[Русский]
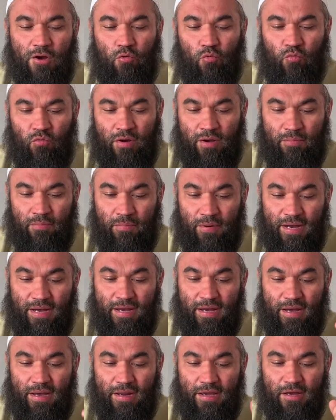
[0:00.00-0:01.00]

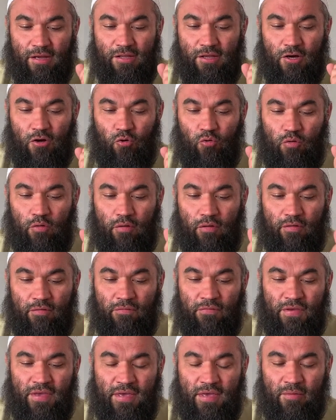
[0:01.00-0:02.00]
уабарик ляго
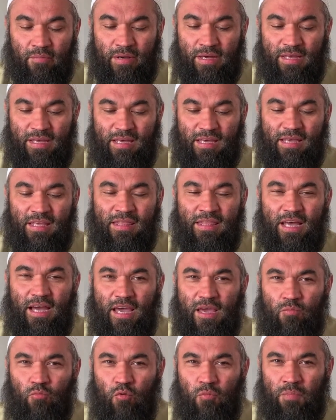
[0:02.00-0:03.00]
фигема и дай
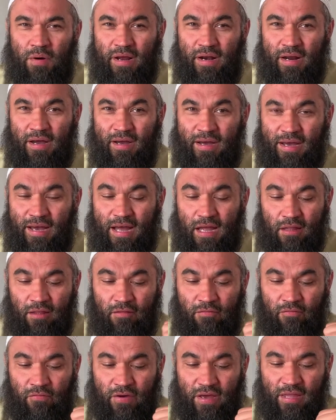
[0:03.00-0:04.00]
ему баракат
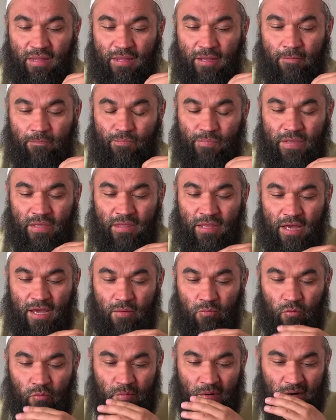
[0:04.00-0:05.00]
в этом, и дай
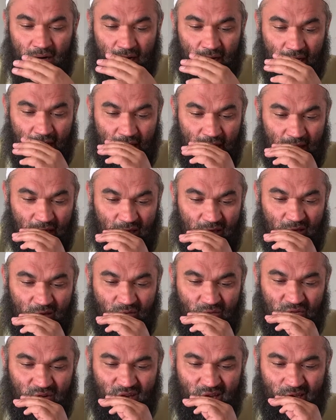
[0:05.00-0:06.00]
ему баракат
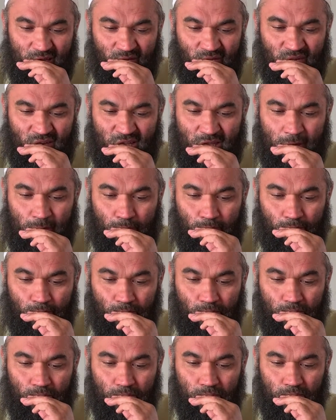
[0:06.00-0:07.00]
в этом.
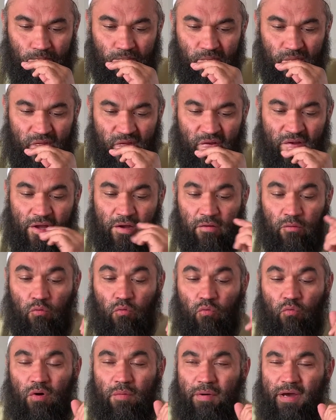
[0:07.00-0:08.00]
Э,
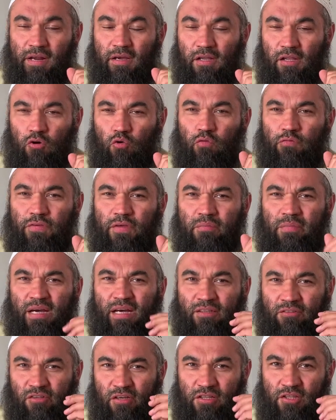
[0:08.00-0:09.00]
уабарик ляго фигима
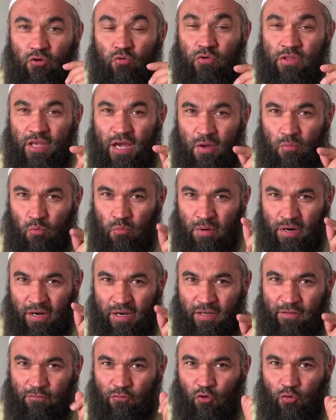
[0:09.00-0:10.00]
атайта, и дай ему
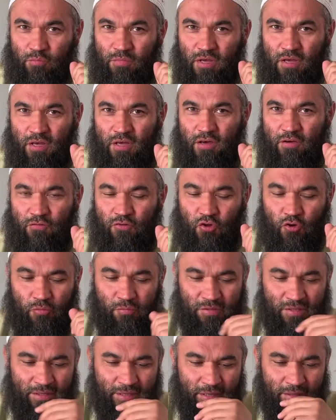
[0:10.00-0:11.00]
баракат в том, в чем
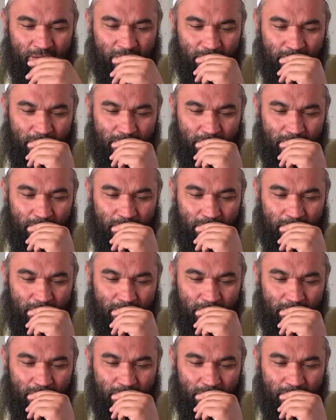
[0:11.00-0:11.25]
ты дал.